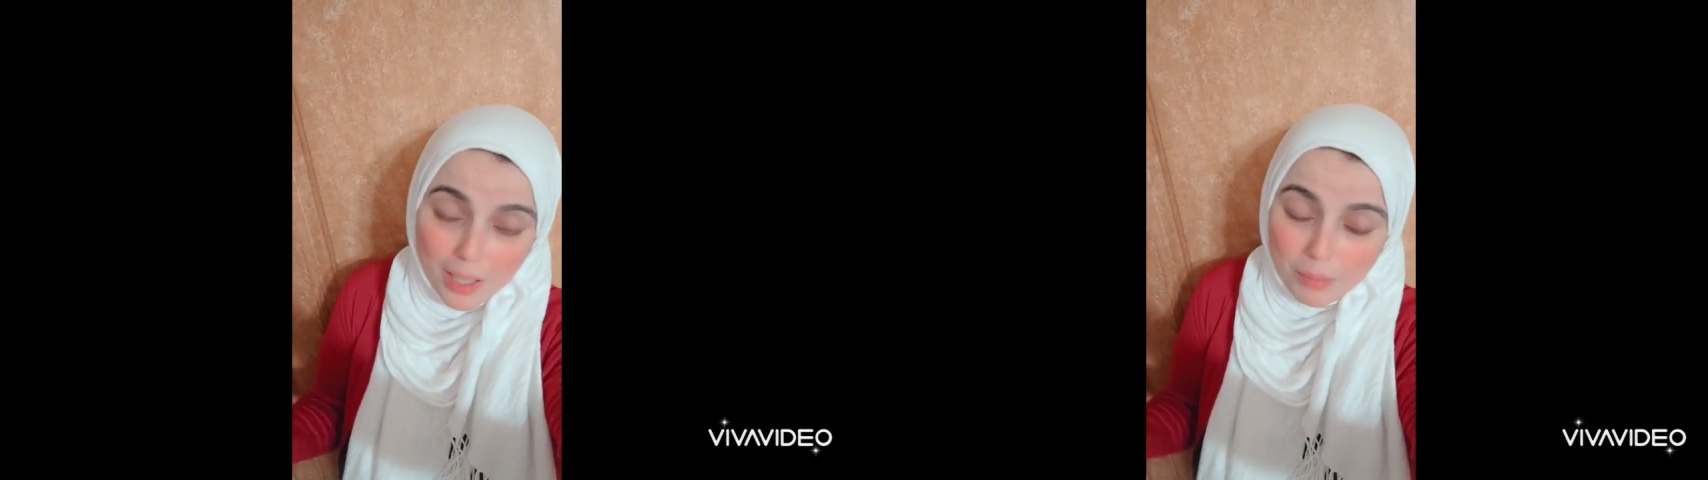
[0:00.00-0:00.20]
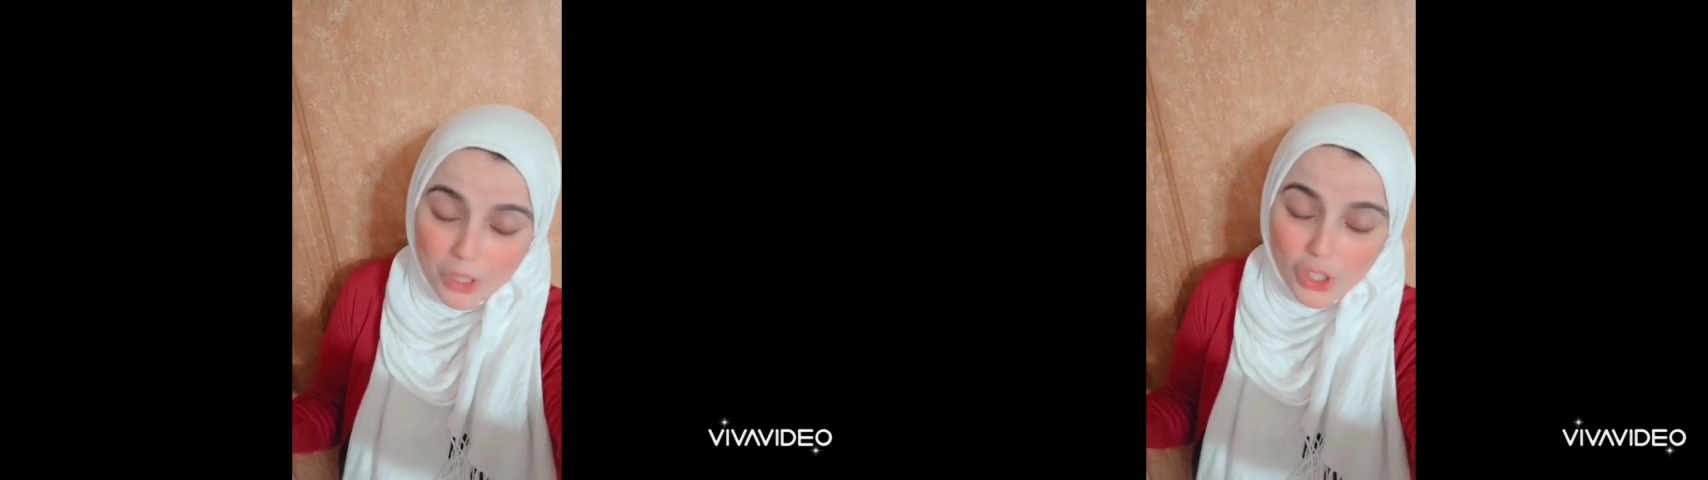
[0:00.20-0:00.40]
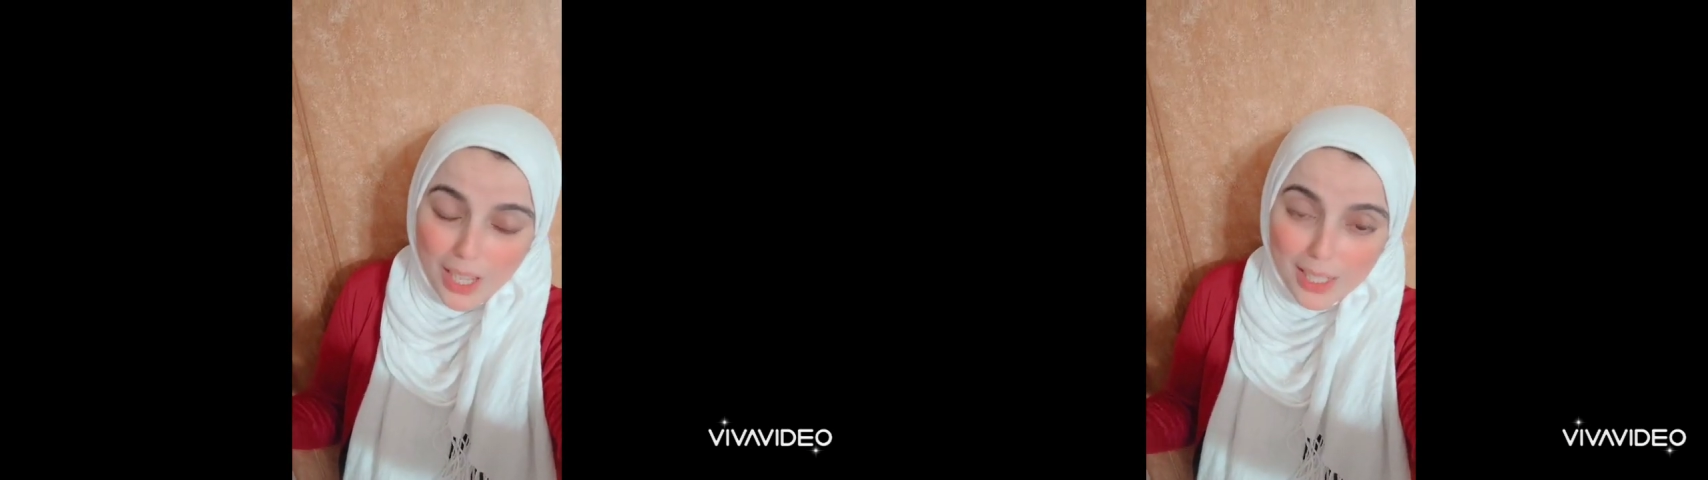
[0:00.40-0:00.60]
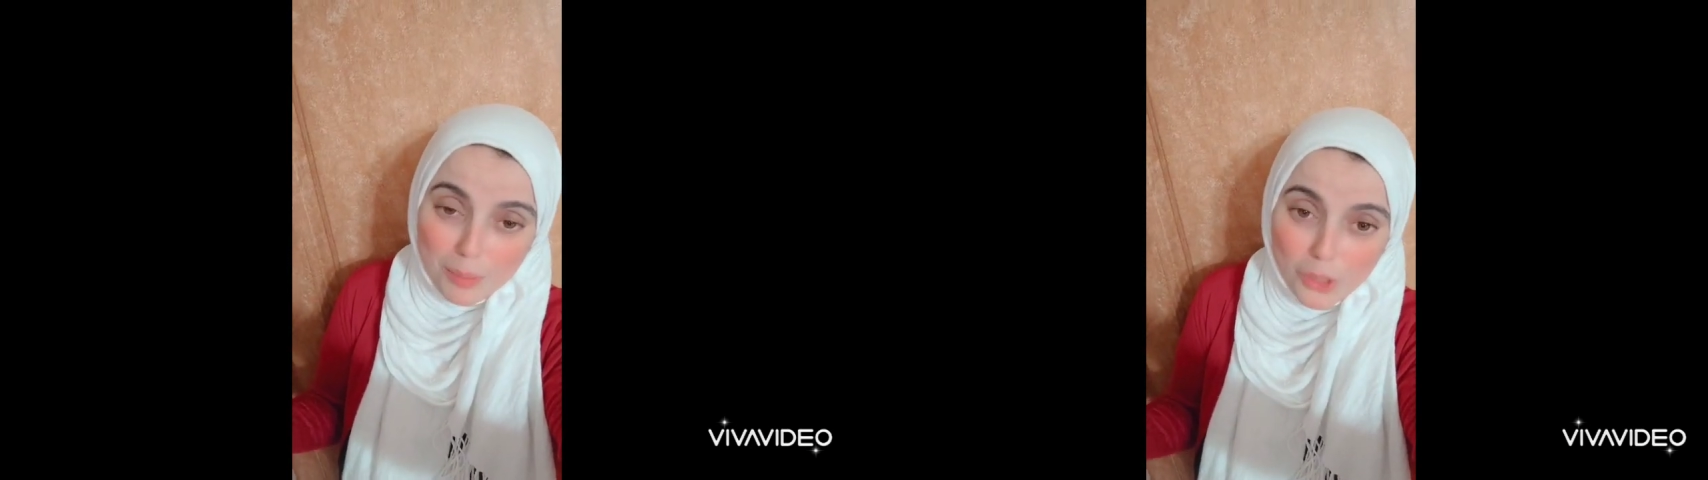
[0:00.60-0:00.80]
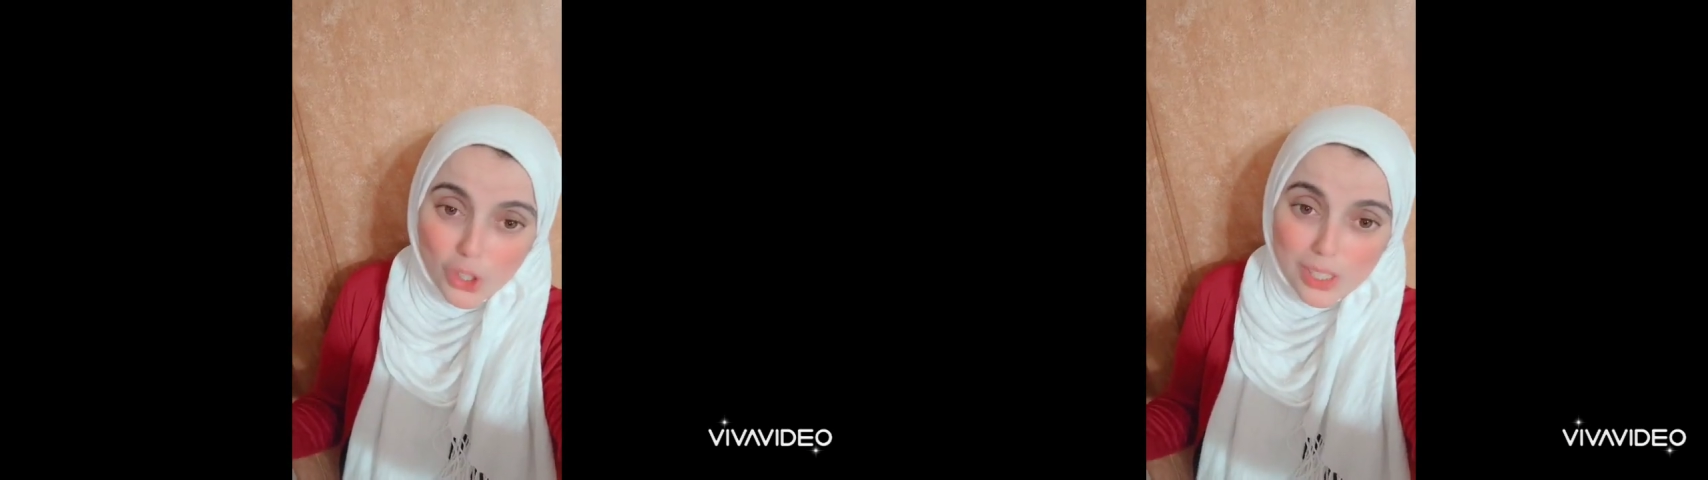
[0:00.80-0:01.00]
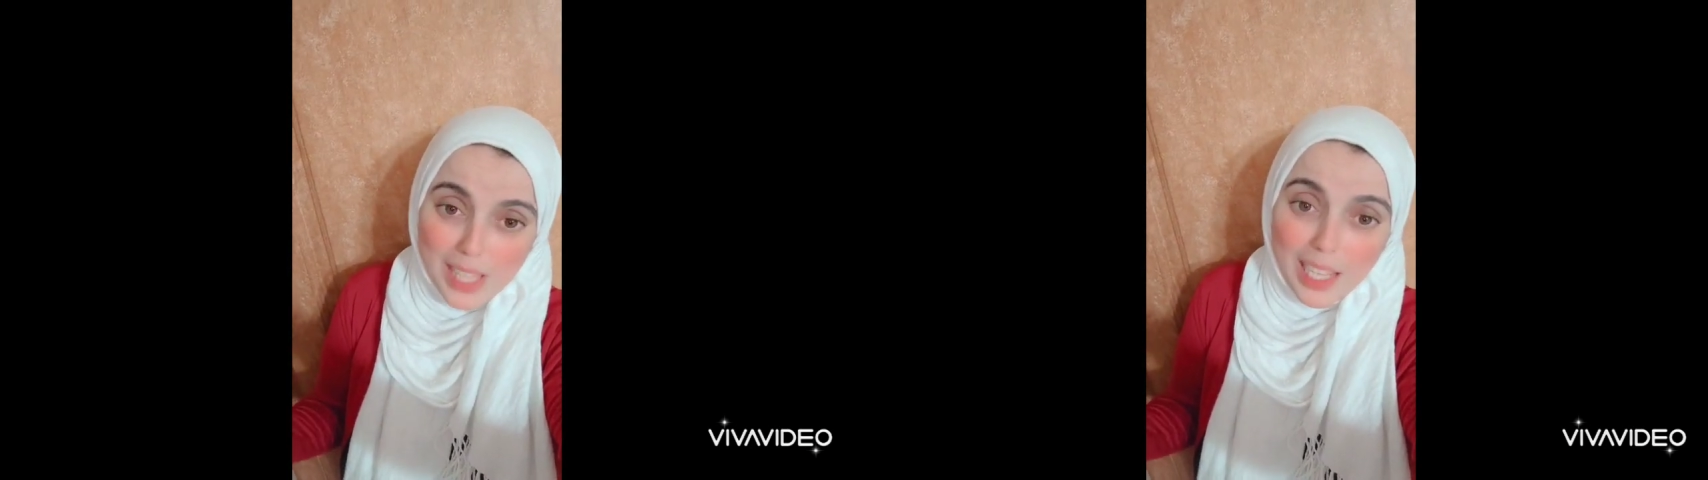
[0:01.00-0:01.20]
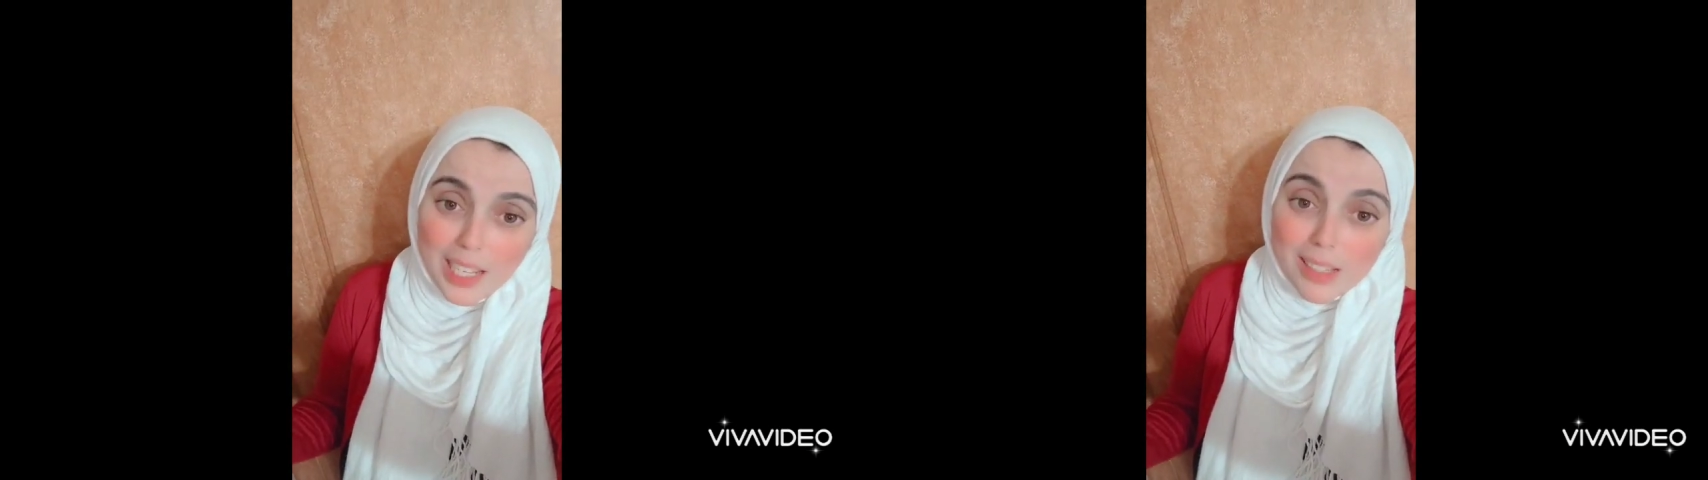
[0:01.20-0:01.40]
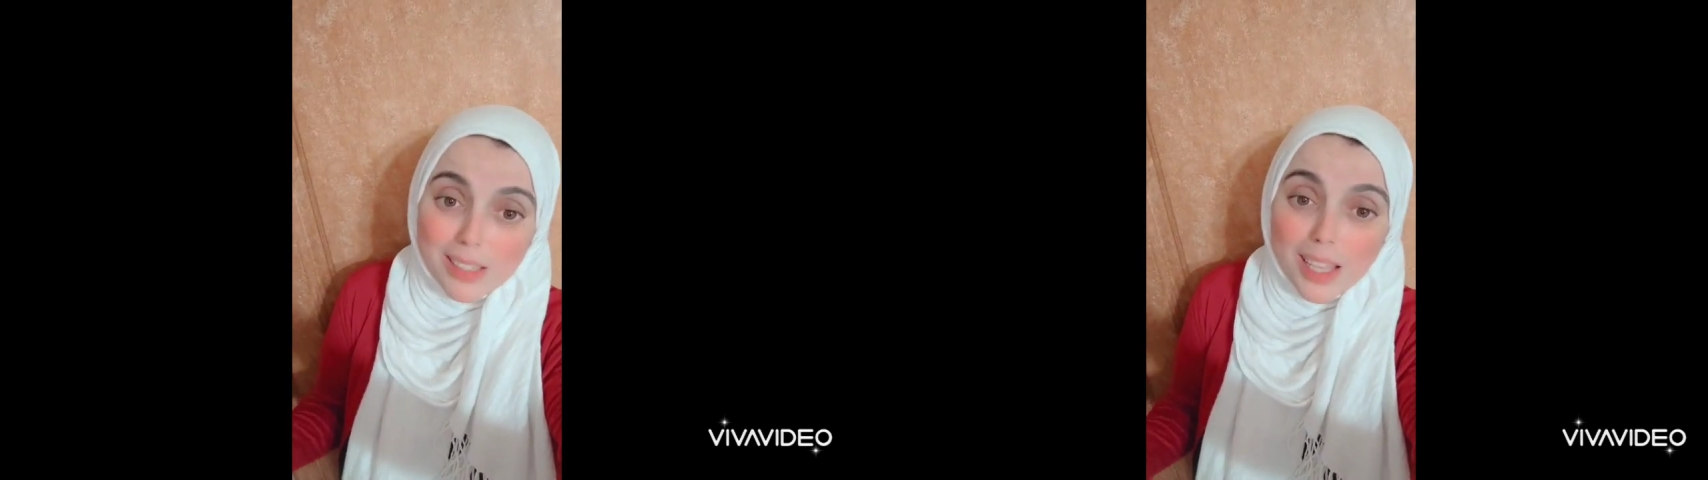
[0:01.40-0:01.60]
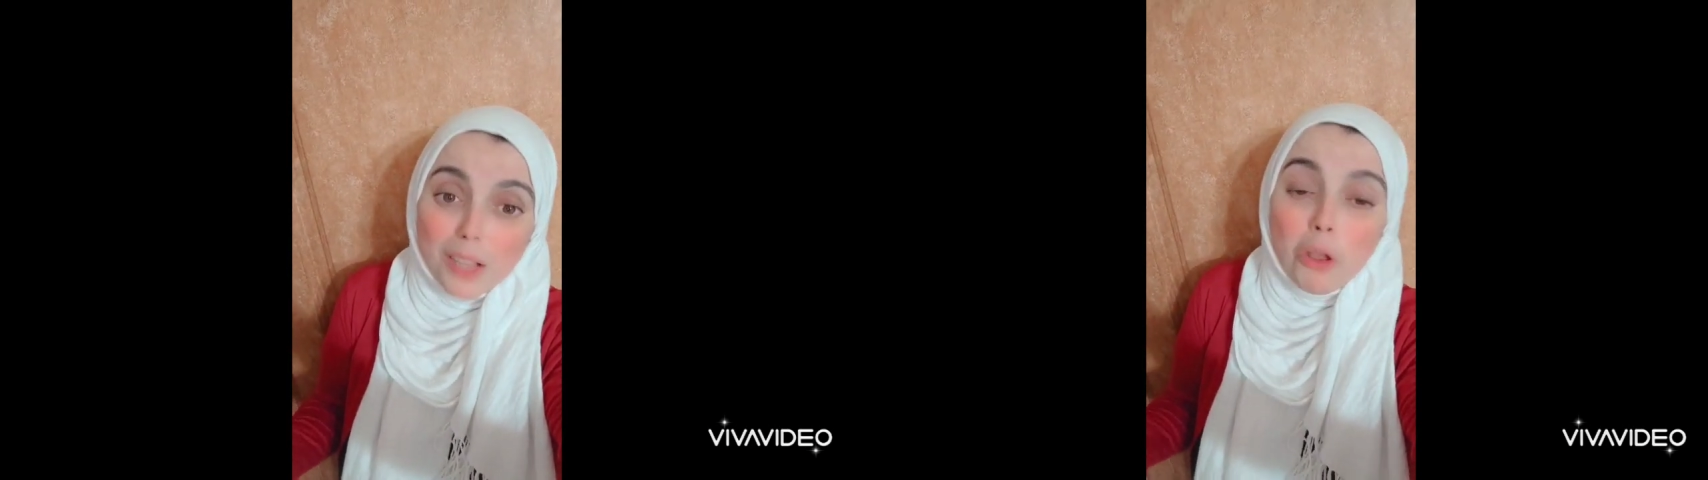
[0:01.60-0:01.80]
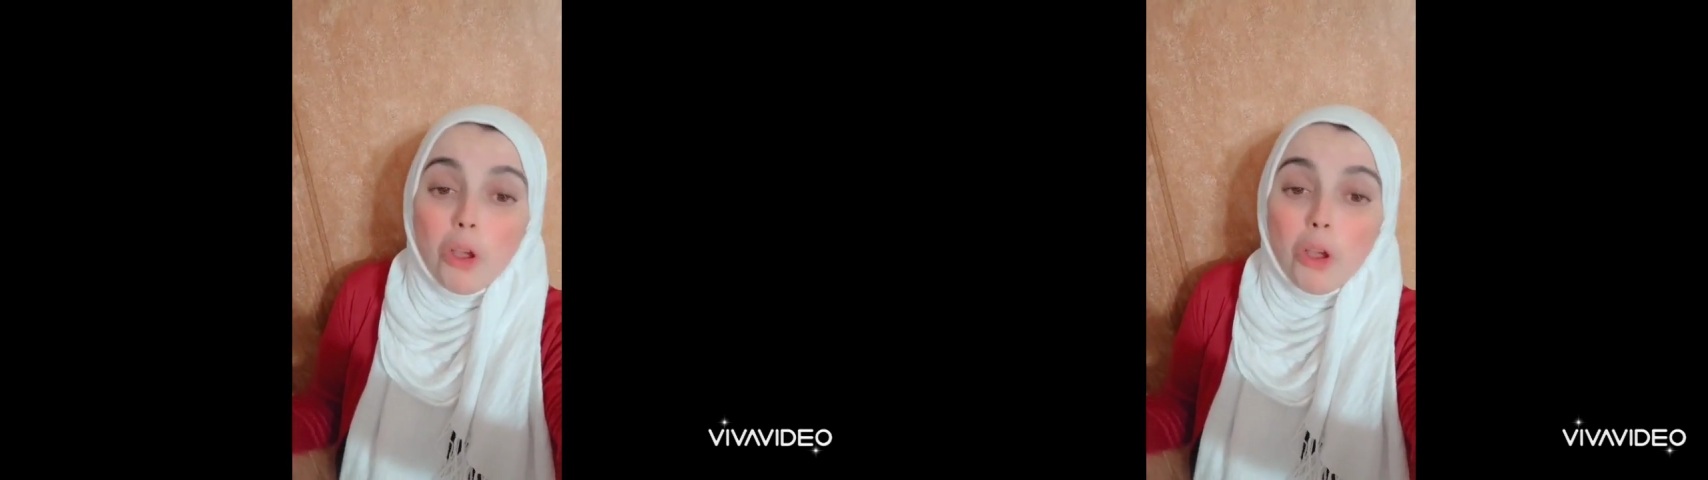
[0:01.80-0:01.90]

مش يعني مش زي الانسان